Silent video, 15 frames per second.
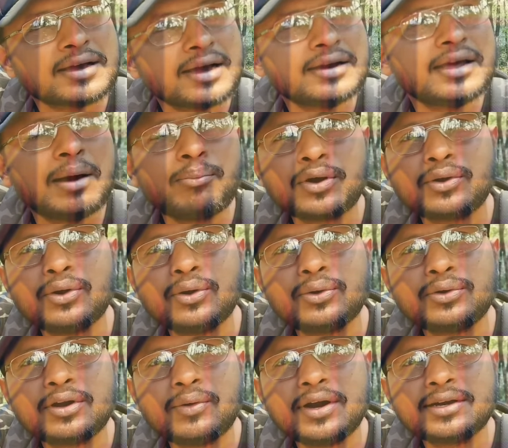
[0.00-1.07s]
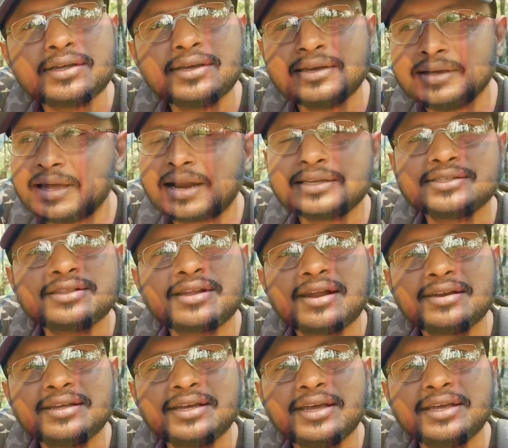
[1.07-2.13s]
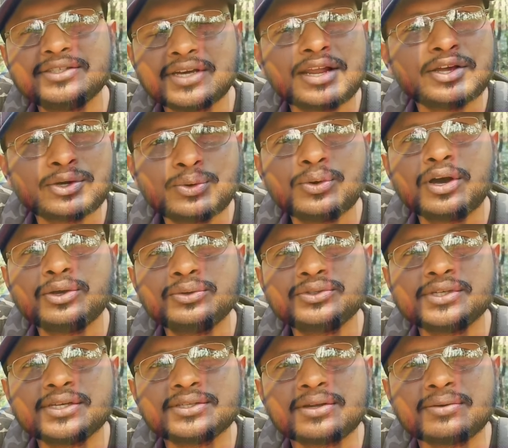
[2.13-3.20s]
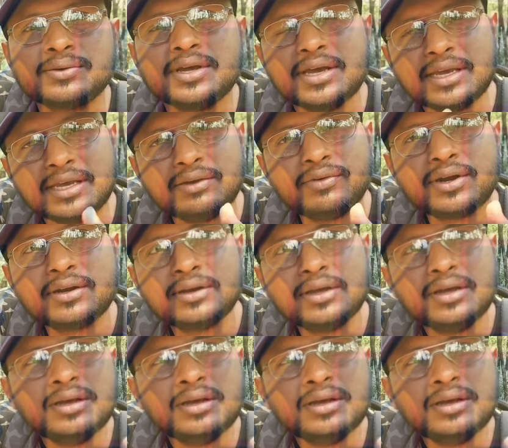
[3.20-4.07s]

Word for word: కానీ అప్పట్లో ఉన్న వాటికి ఎర్రచందనాన్ని చాలా ఎక్కువగా యూజ్ చేస్తారు ఈవెన్